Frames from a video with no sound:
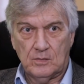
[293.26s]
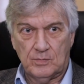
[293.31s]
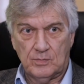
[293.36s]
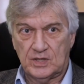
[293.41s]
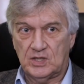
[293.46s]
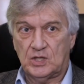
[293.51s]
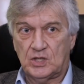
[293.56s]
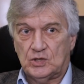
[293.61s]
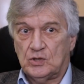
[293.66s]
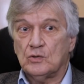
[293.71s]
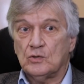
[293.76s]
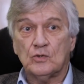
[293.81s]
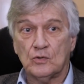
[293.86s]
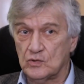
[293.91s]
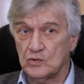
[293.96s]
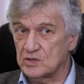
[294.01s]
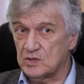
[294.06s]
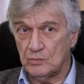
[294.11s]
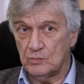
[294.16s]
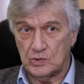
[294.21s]
по отношению к
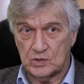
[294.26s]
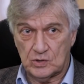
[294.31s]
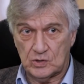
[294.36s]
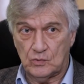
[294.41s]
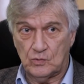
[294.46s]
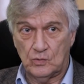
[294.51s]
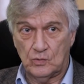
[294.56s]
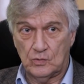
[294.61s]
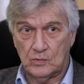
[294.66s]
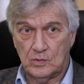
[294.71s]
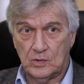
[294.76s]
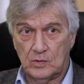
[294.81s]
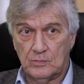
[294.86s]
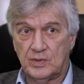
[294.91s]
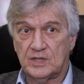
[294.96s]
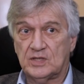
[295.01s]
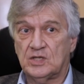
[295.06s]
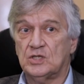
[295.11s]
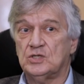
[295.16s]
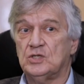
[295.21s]
русскому языку,
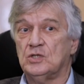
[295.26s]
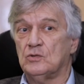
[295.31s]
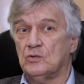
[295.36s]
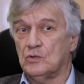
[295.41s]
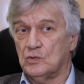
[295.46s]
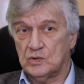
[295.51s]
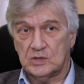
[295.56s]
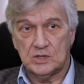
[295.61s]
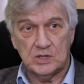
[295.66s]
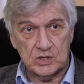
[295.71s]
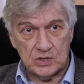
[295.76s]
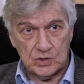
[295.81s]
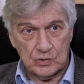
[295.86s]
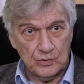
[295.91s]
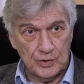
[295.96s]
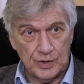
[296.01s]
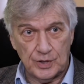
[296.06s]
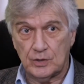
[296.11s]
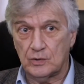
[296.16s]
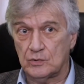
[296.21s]
по отношению к русской
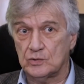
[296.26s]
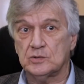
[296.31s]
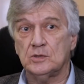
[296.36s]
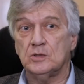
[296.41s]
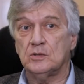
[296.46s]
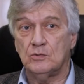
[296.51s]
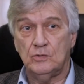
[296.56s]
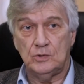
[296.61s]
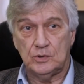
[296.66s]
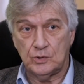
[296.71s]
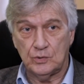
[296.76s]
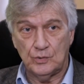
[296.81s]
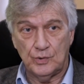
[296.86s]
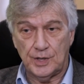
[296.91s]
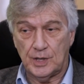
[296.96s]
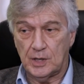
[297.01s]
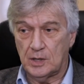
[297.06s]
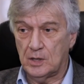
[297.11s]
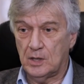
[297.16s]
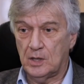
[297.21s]
истории, к русской
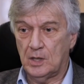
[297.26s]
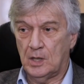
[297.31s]
культуре.